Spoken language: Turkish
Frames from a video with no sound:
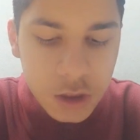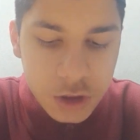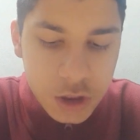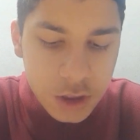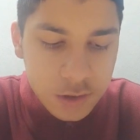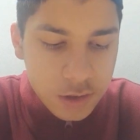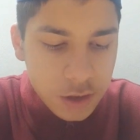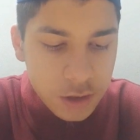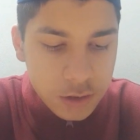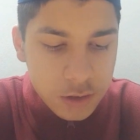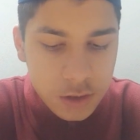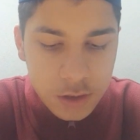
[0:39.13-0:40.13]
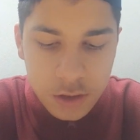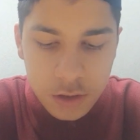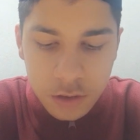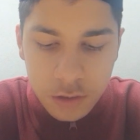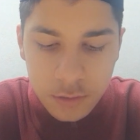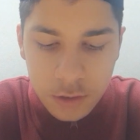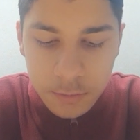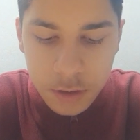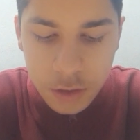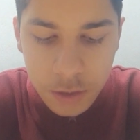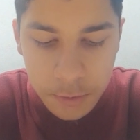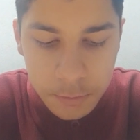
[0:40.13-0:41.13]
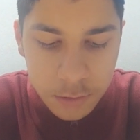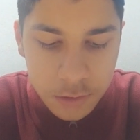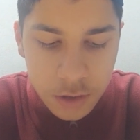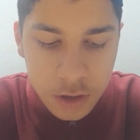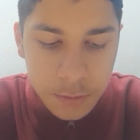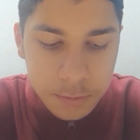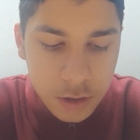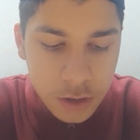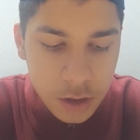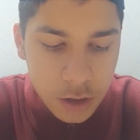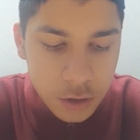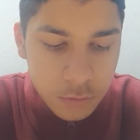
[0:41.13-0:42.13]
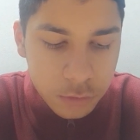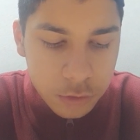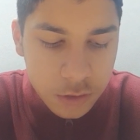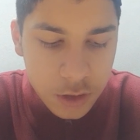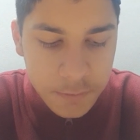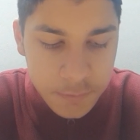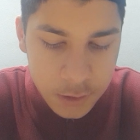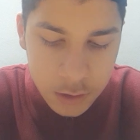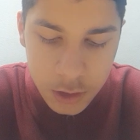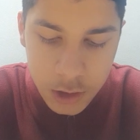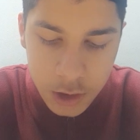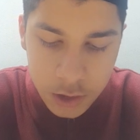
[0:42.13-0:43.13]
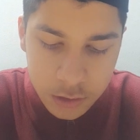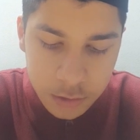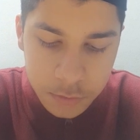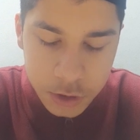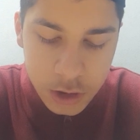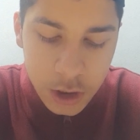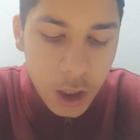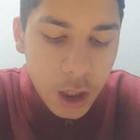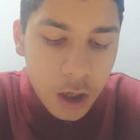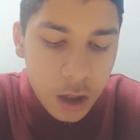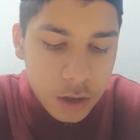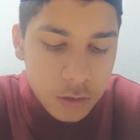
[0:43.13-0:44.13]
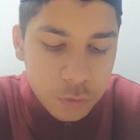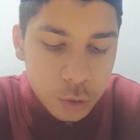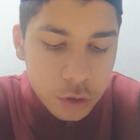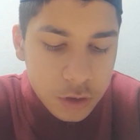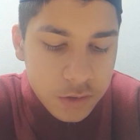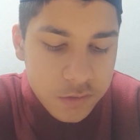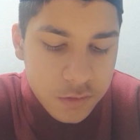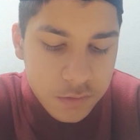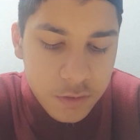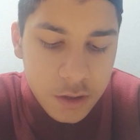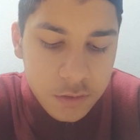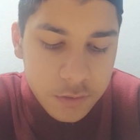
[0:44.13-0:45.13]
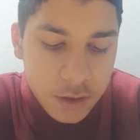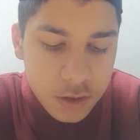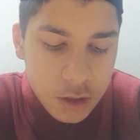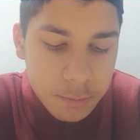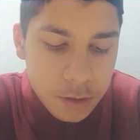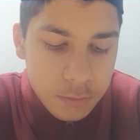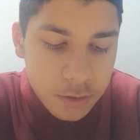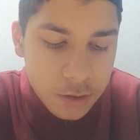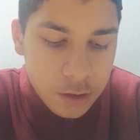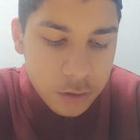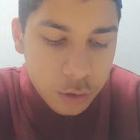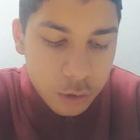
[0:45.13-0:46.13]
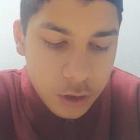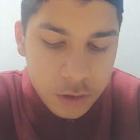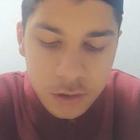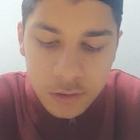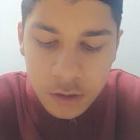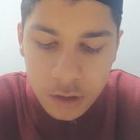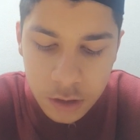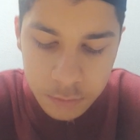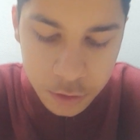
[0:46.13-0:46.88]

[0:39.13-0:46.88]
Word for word: Şehzadeliği zamanında babasına yaptığı iki Arnavutluk seferinde de katılmıştı. Arnavutluk ve İskender Bey meselesi sürekli zihnini